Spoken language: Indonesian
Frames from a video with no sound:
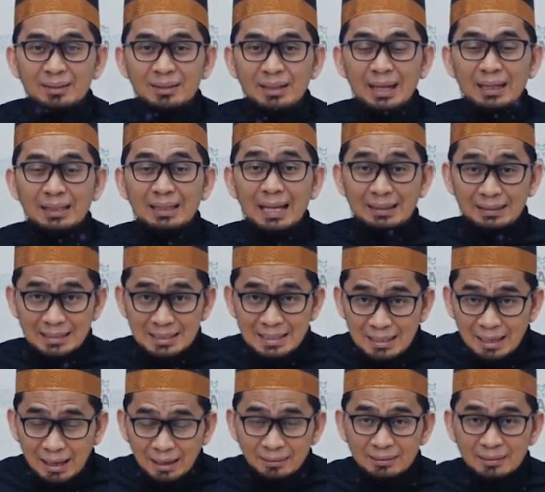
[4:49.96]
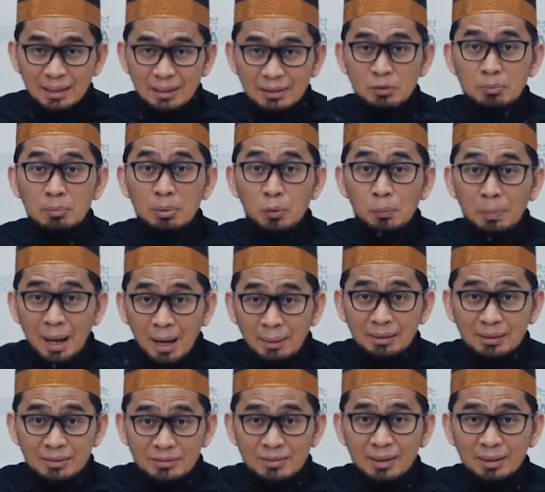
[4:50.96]
Nah, latihannya itu berupa
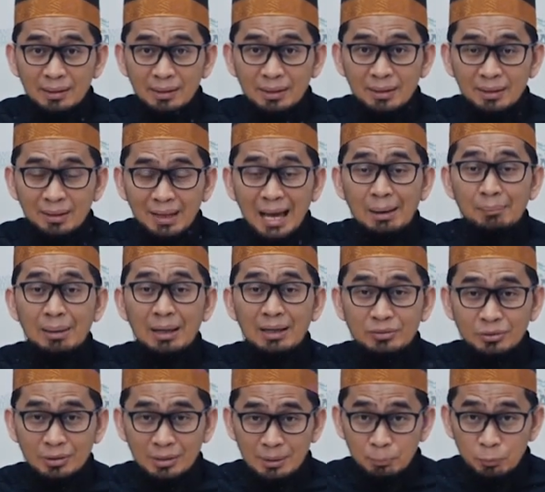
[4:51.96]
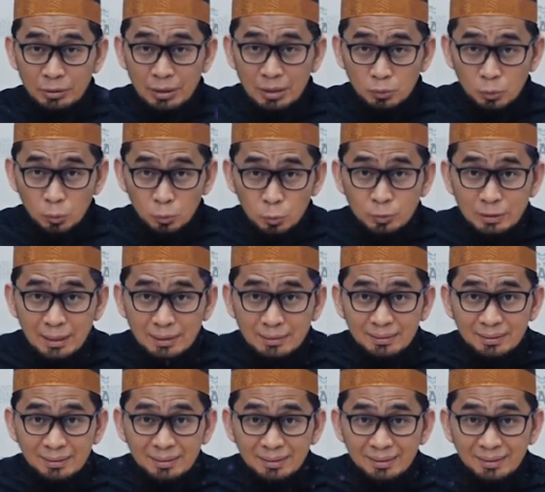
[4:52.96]
amal soleh. Amal soleh punya
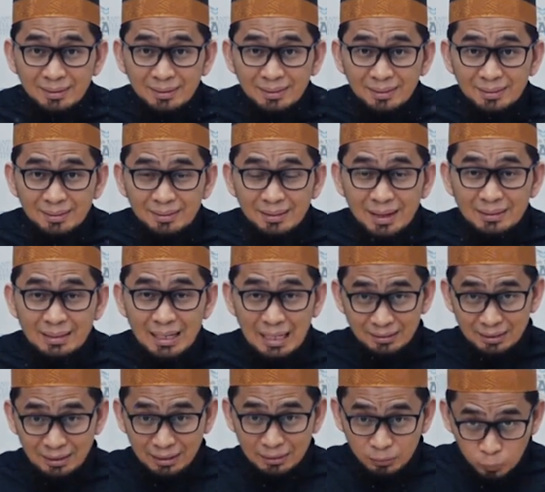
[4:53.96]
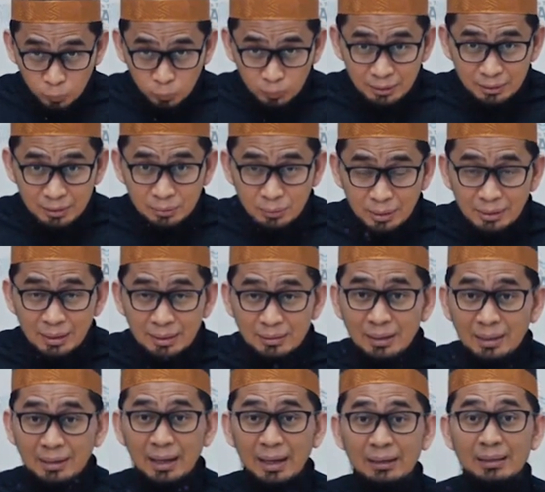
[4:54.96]
turunan. Ya, di antara turunan itu ada yang
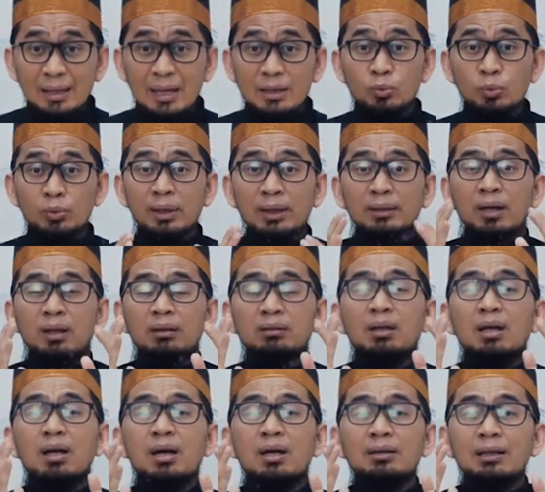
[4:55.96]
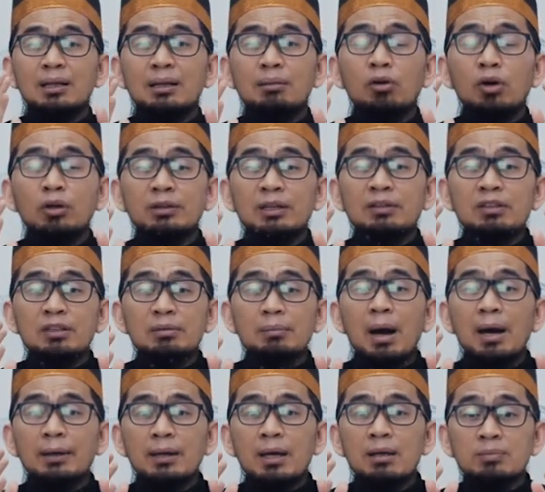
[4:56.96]
terkait langsung dengan Allah dalam konteks
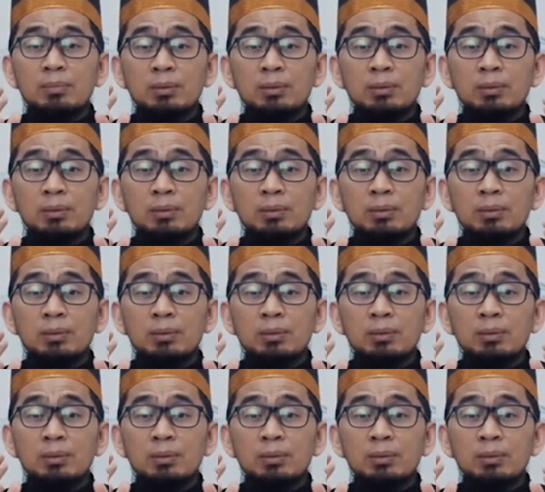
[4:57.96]
ibadah